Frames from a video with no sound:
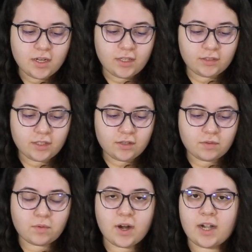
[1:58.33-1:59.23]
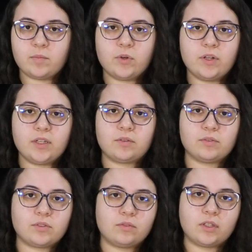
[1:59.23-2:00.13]
então
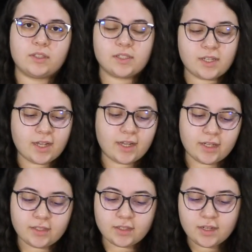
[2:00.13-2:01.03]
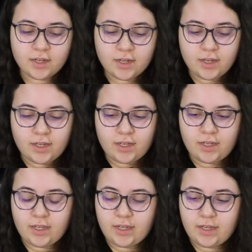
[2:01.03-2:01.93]
harmônicos ou notas reais.
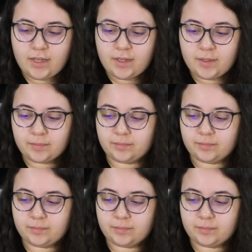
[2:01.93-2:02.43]
E